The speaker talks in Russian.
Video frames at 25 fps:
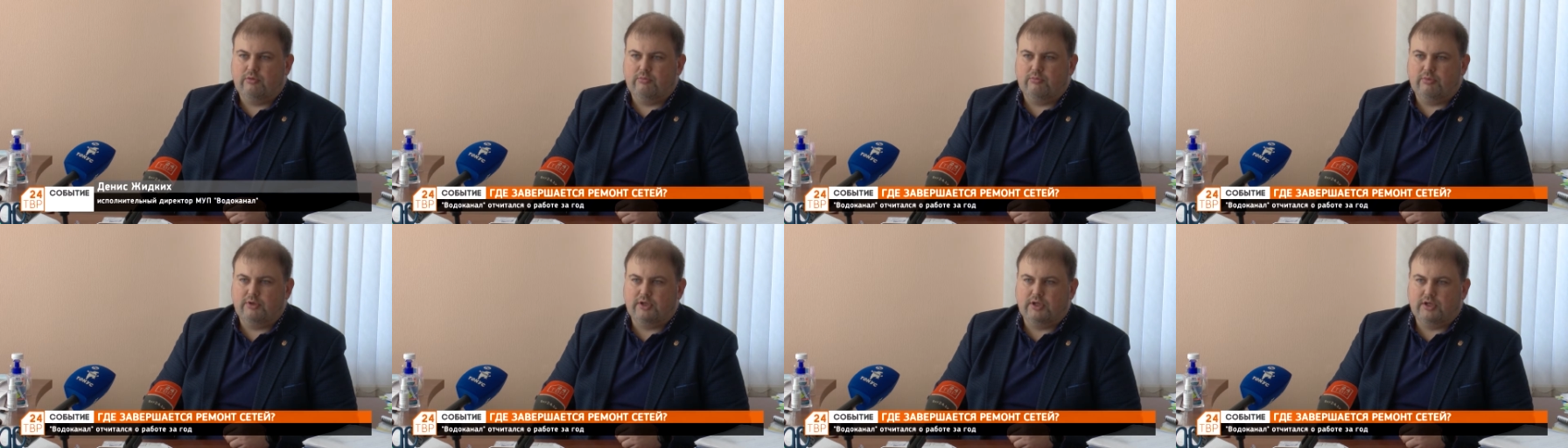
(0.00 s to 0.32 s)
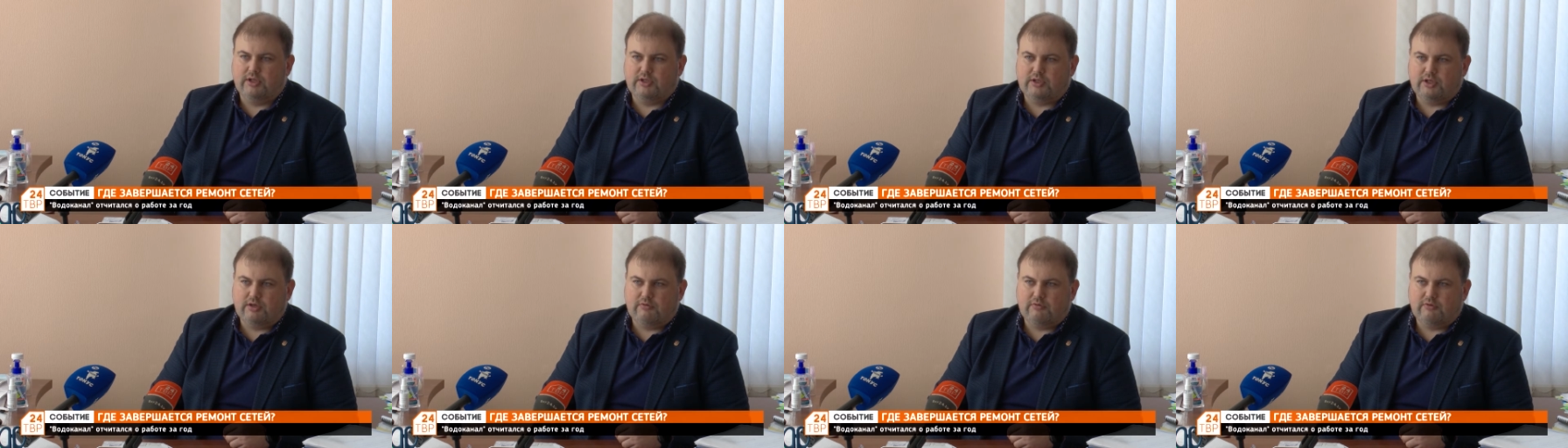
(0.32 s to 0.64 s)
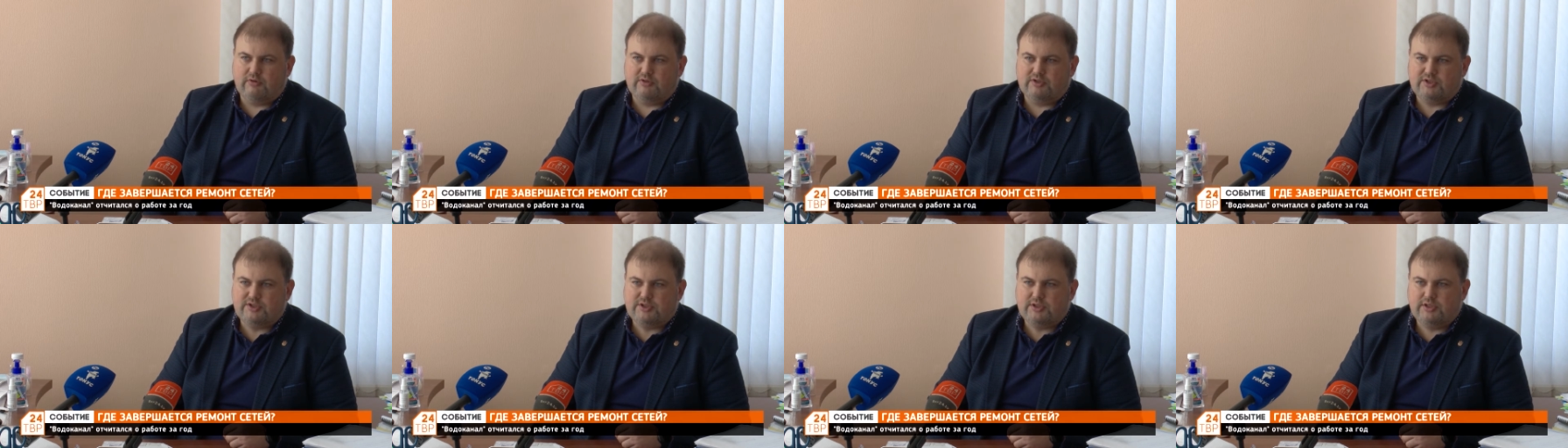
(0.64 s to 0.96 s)

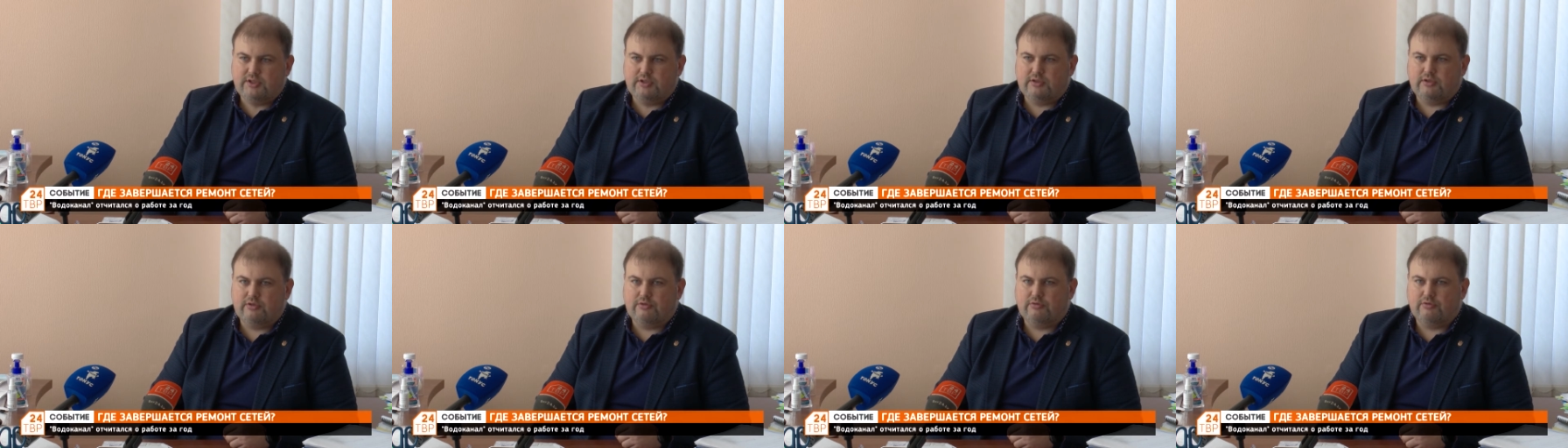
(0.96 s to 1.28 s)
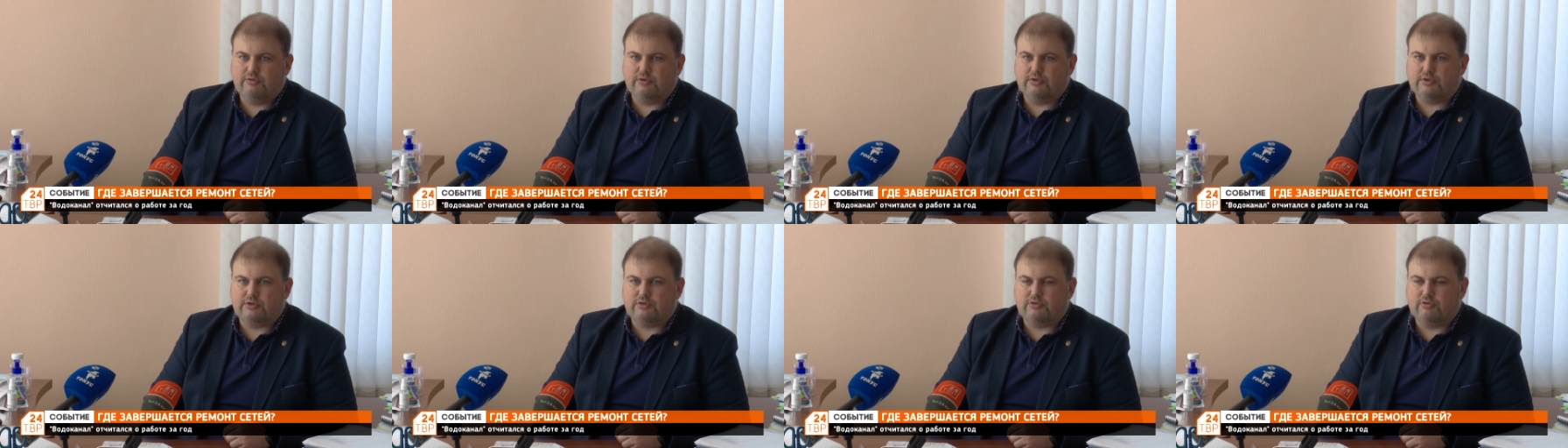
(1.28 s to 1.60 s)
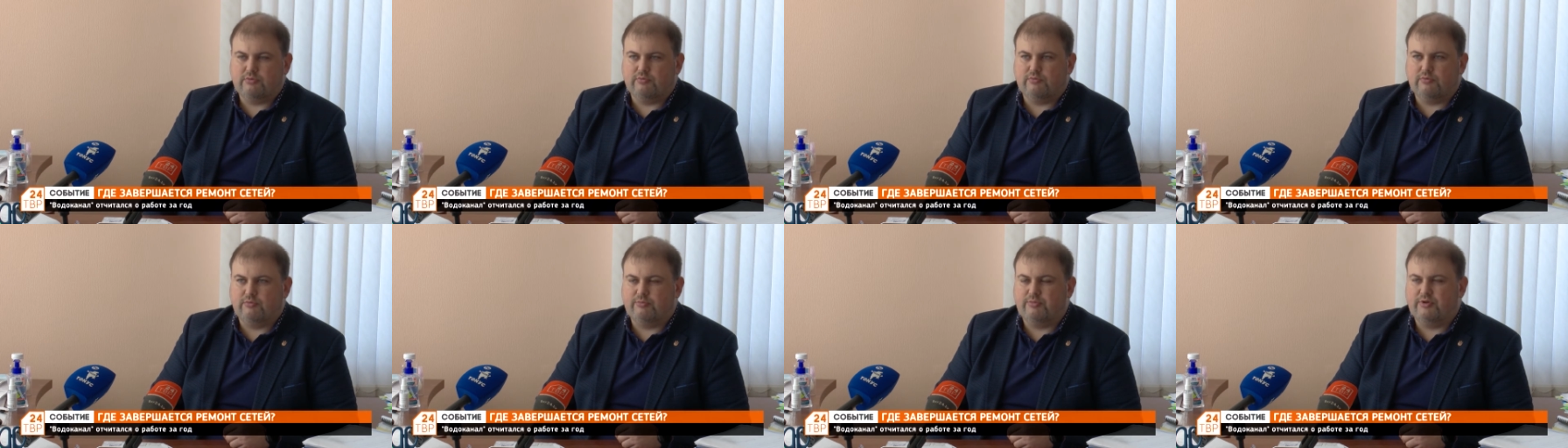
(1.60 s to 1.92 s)
подготавливать сеть, то есть,
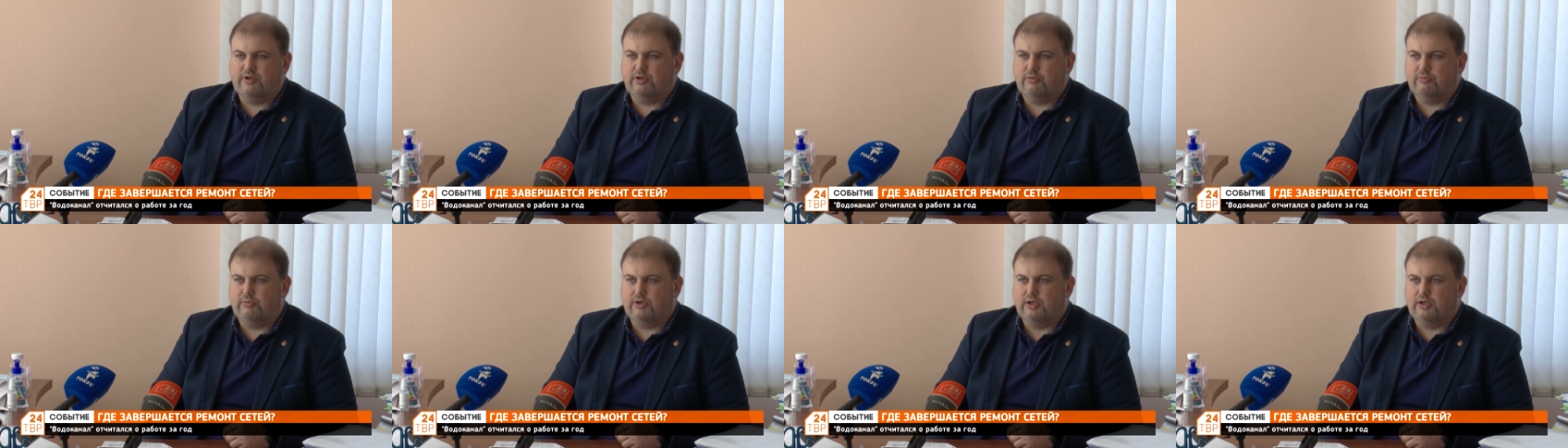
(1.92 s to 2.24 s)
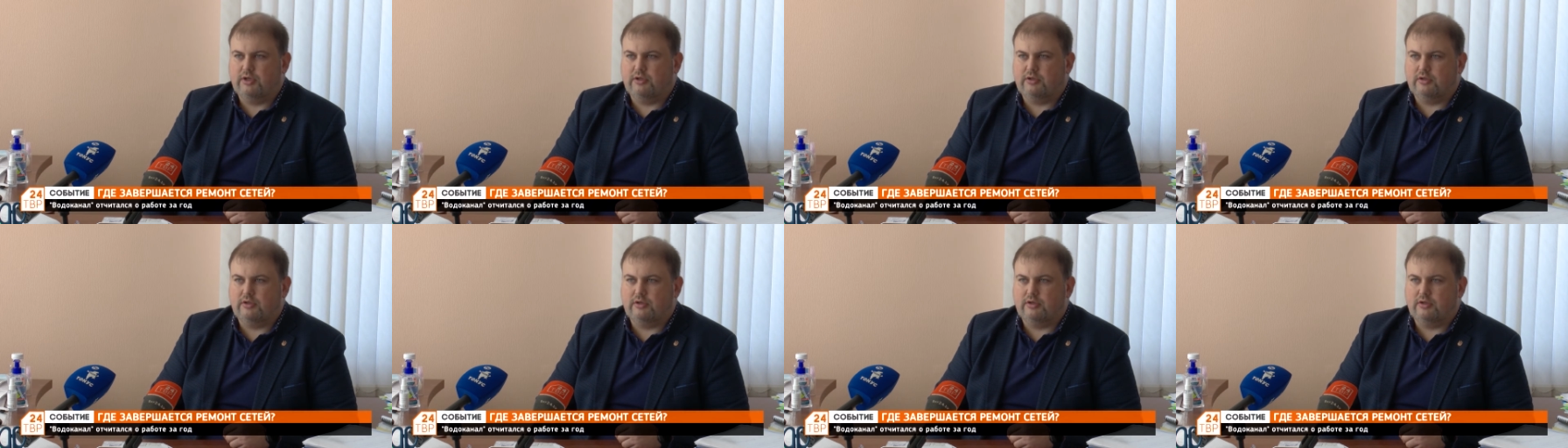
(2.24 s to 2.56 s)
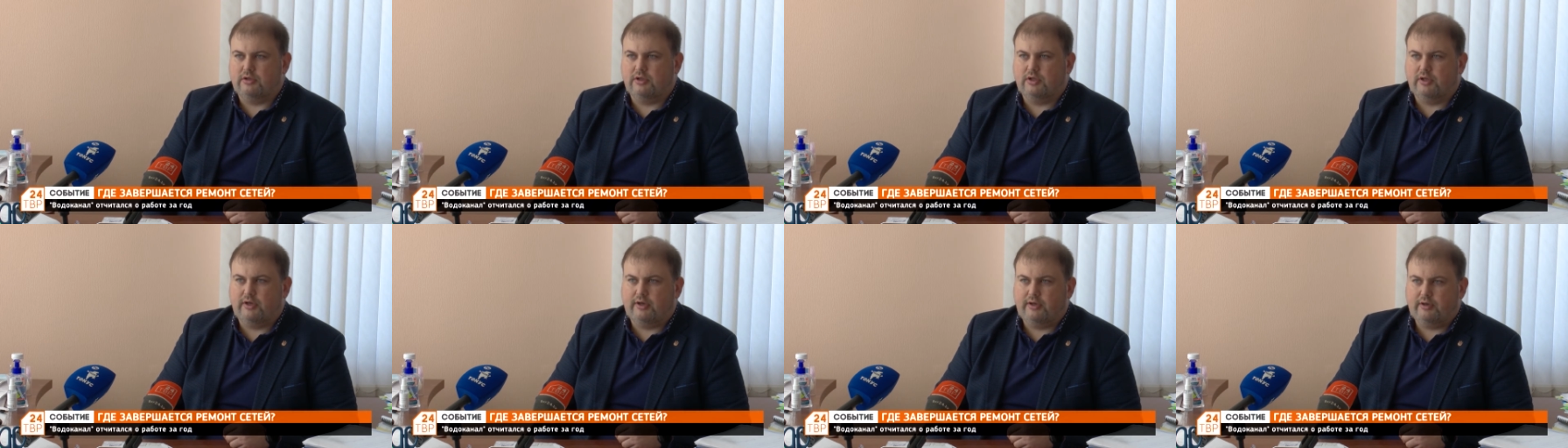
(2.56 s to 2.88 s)
чтобы вы понимали, это
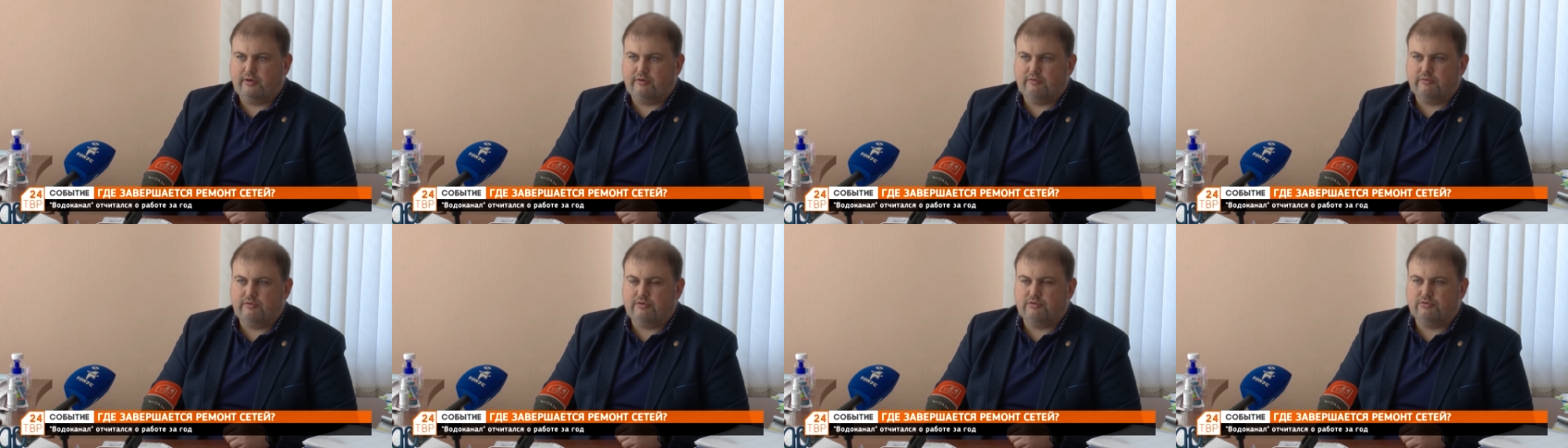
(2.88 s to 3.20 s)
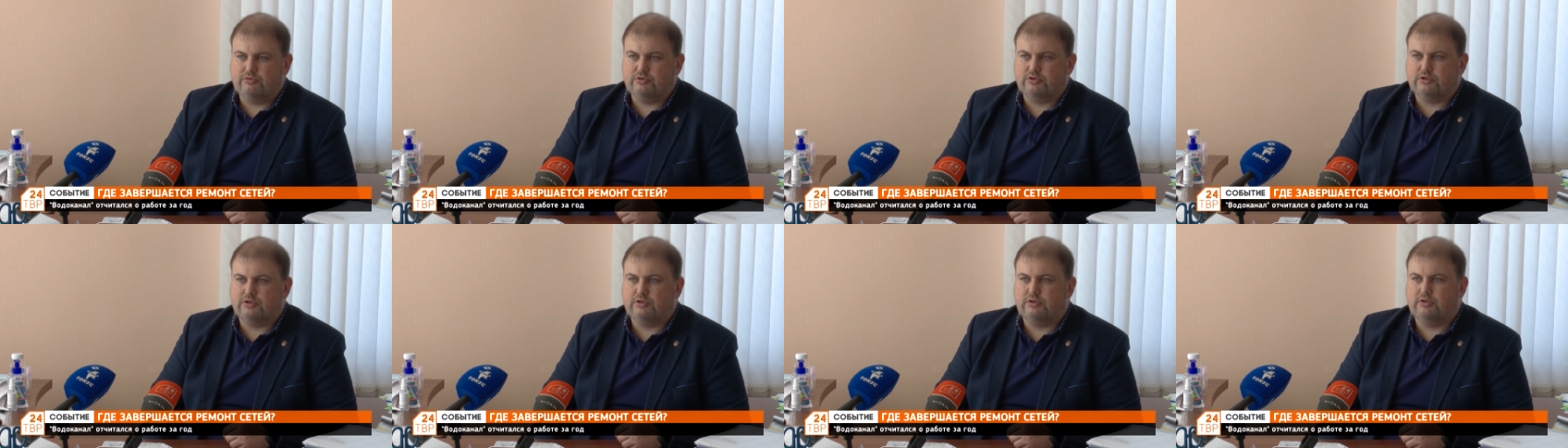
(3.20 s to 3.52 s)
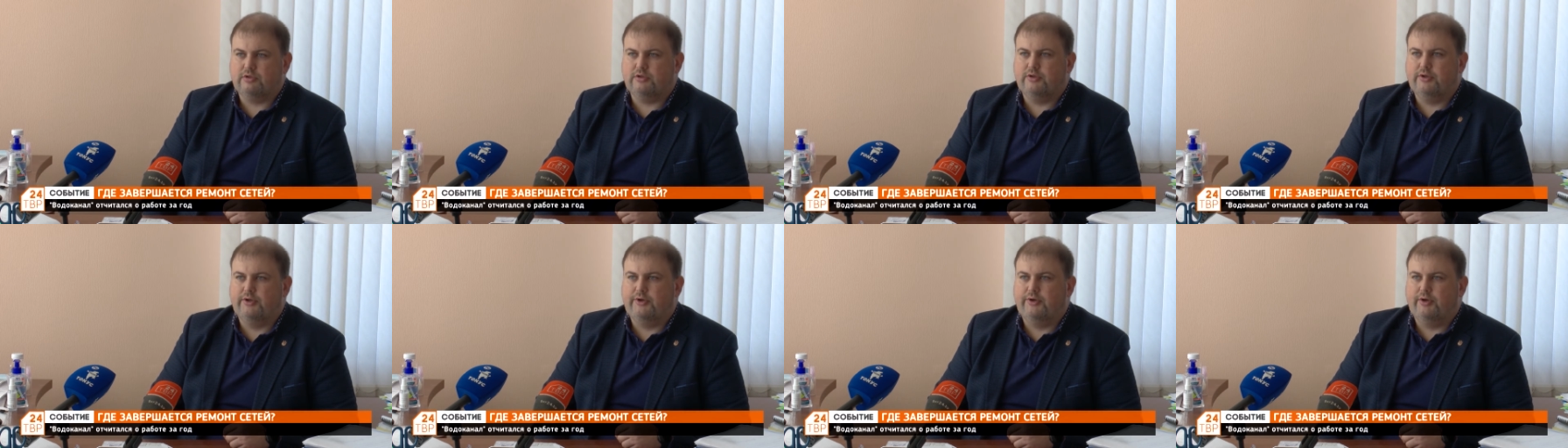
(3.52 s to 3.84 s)
хлорировать
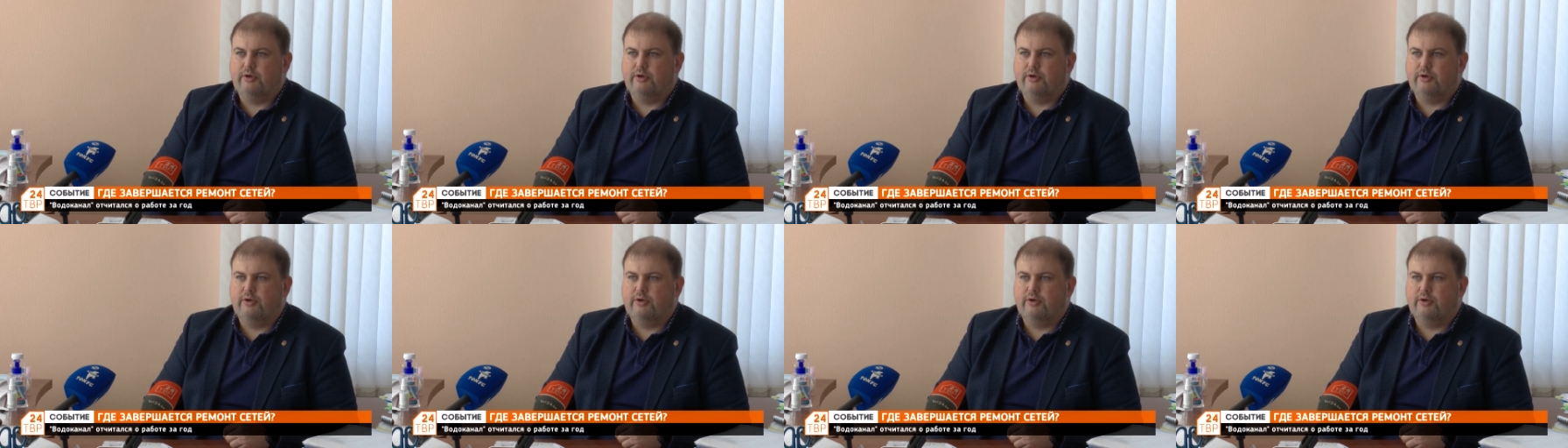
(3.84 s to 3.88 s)
уже,